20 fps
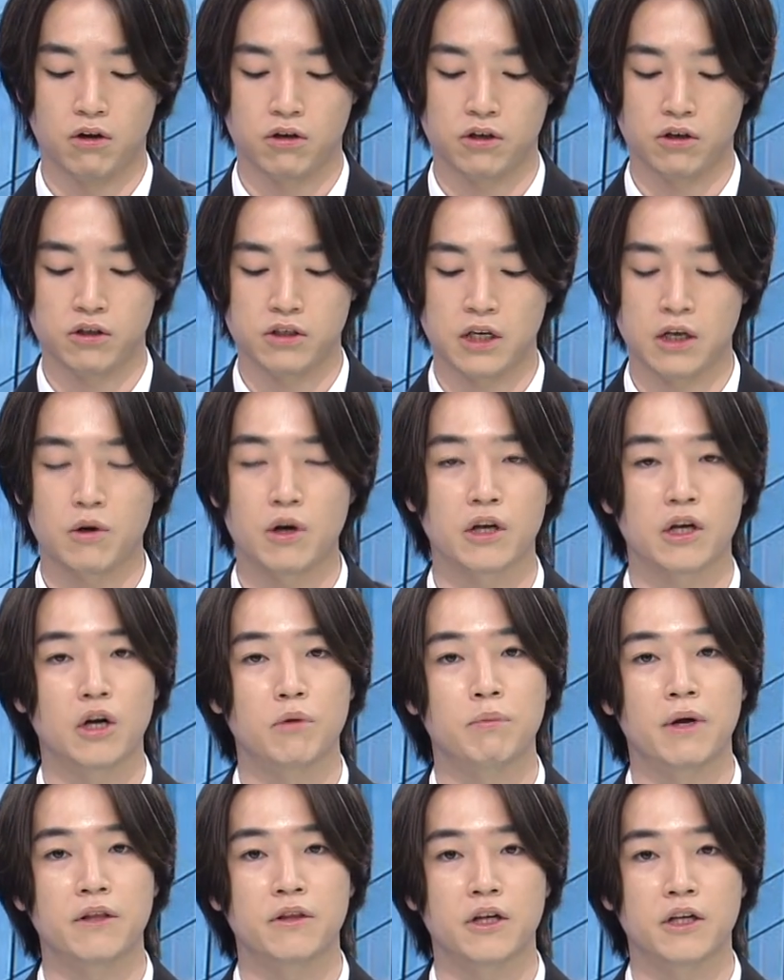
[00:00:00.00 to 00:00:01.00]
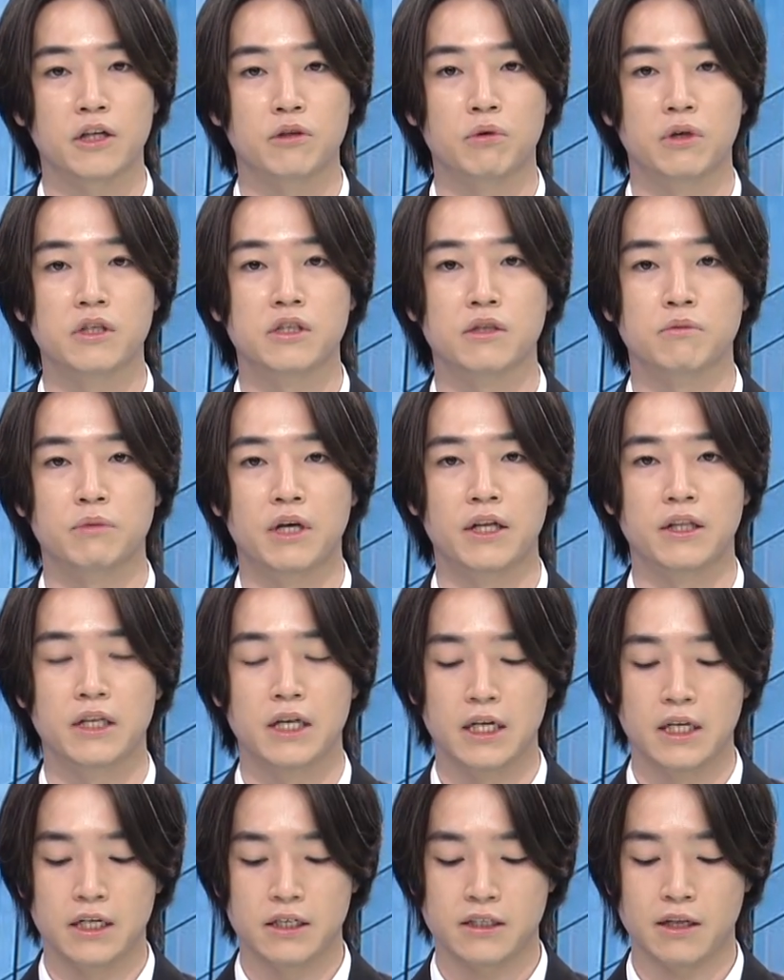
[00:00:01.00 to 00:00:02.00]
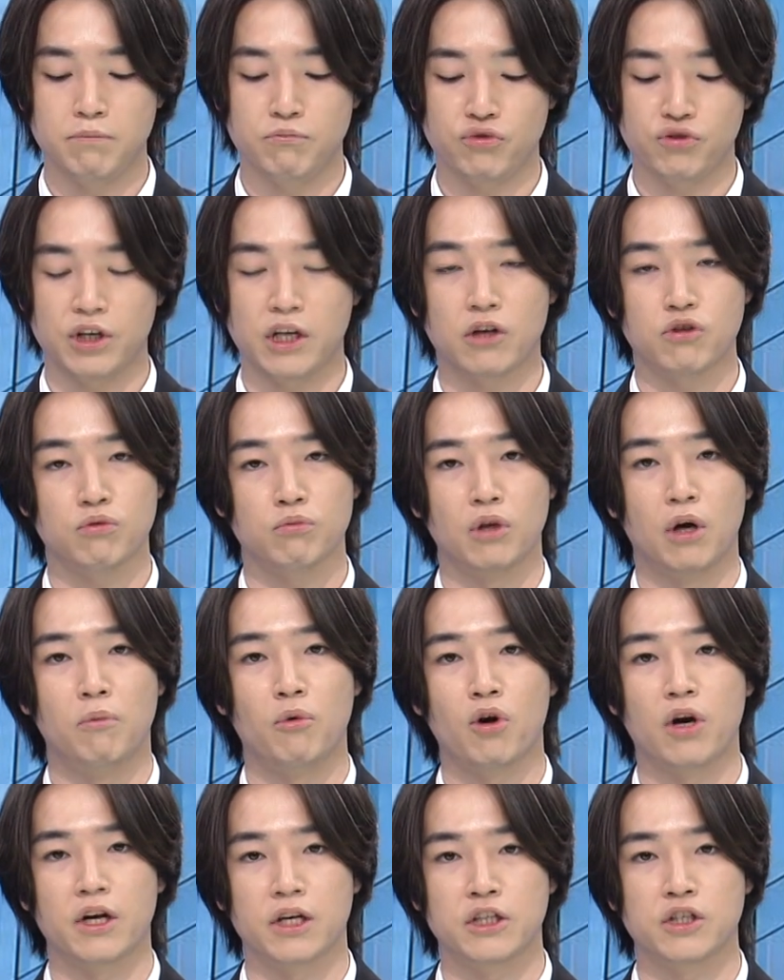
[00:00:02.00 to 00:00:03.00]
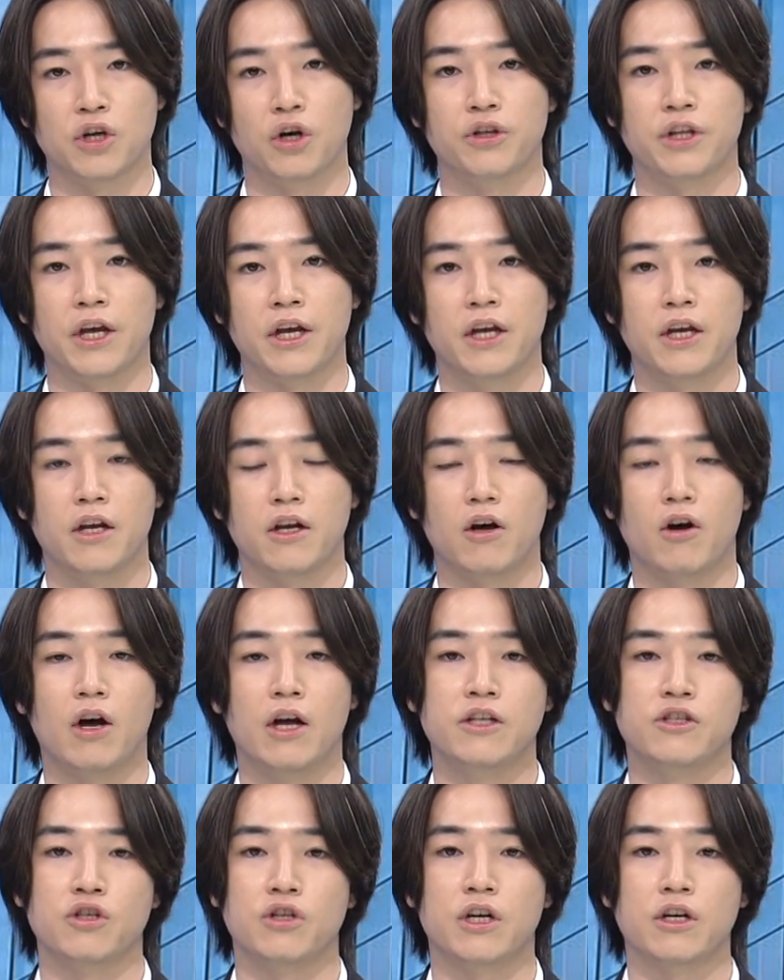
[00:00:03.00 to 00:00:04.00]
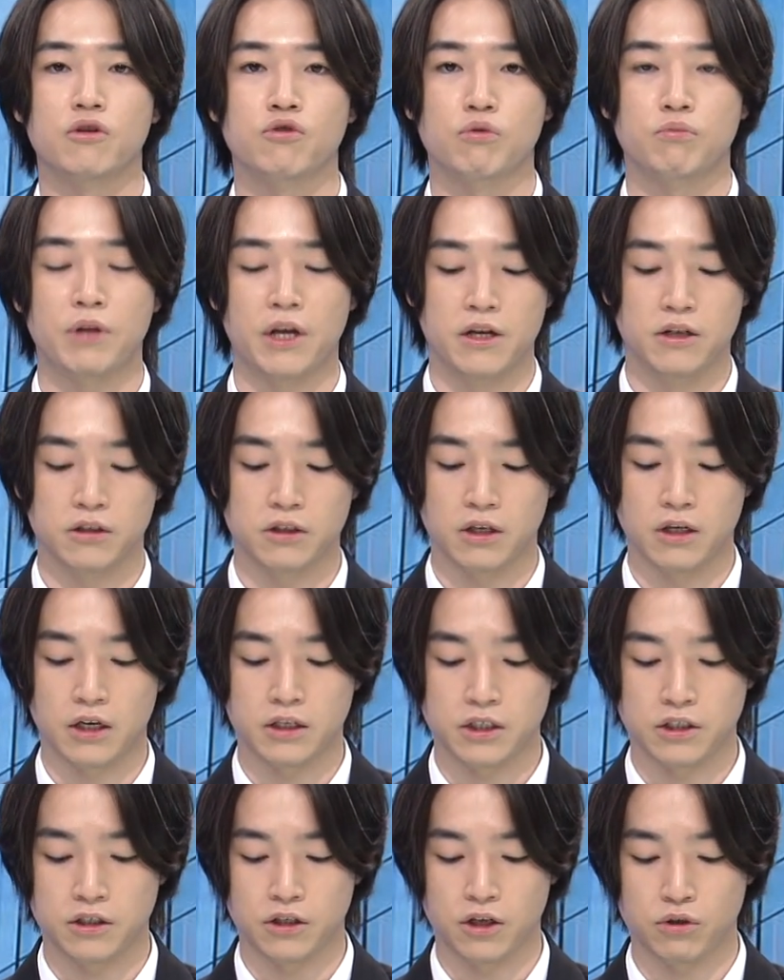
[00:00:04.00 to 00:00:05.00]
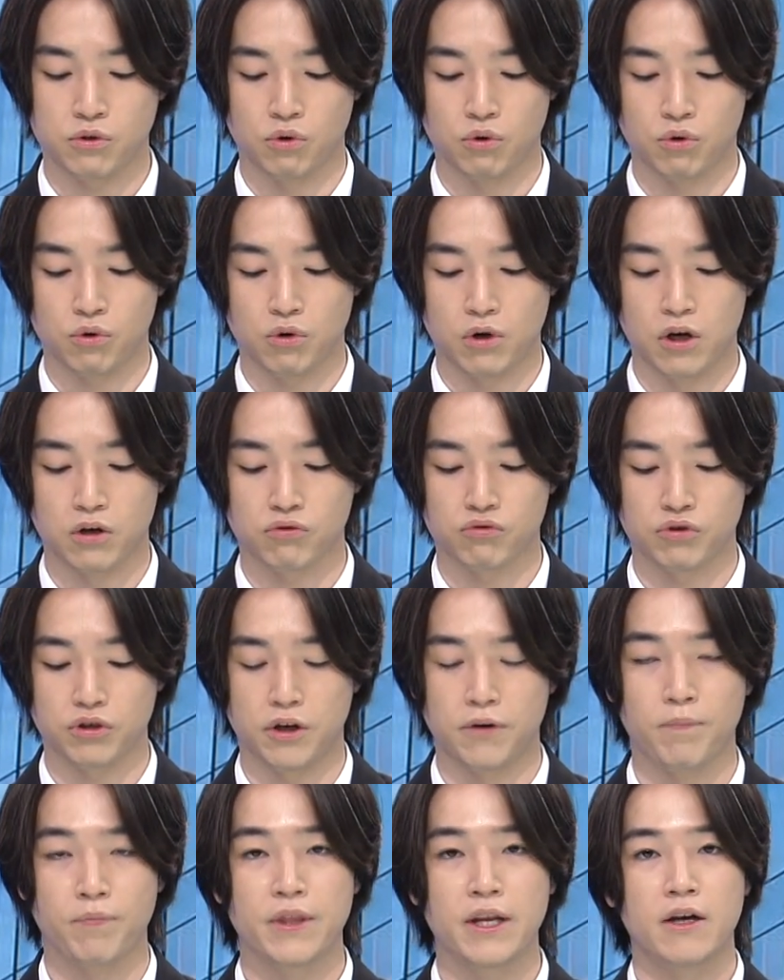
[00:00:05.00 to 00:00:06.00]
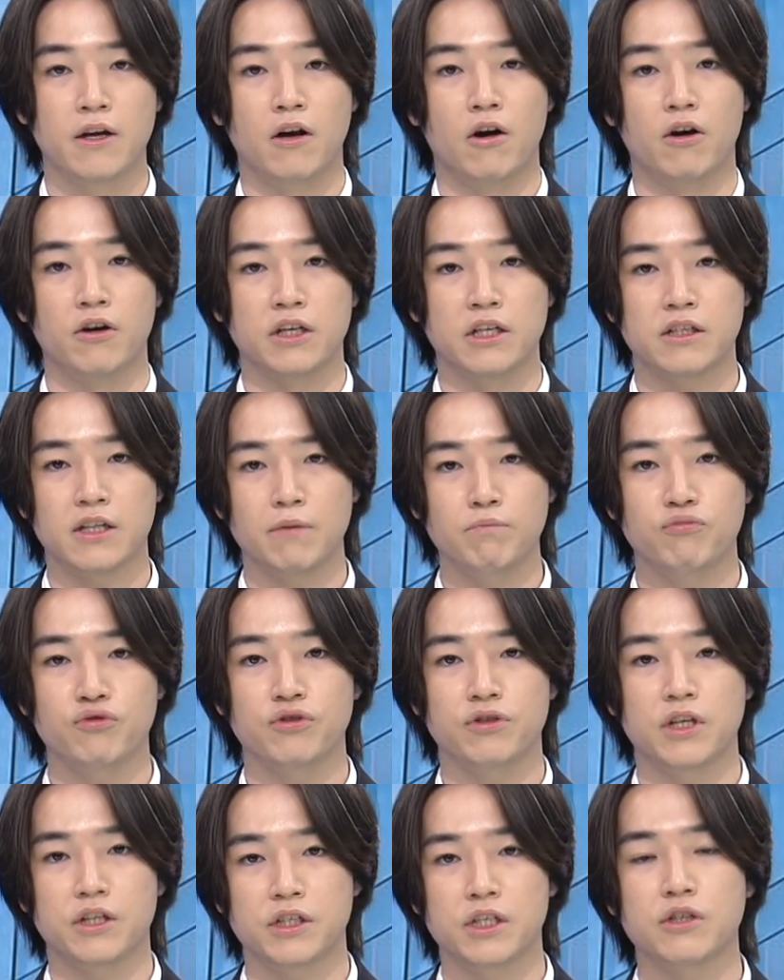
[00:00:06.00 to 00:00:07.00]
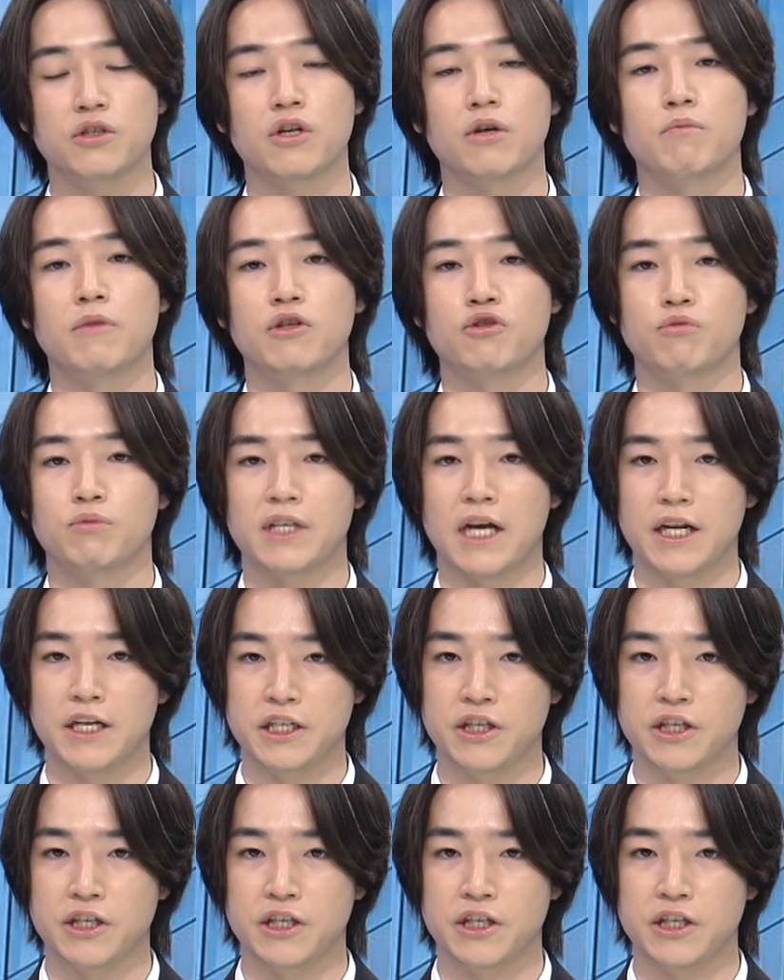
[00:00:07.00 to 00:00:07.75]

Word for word: 그런 상황이라고 판단이 되지만 3분기가 좀 넘어가기 전에 안전하게 좀 대응들을 하시는 게 좋을 것 같고요. 이 3분기의 실적만 좀 잘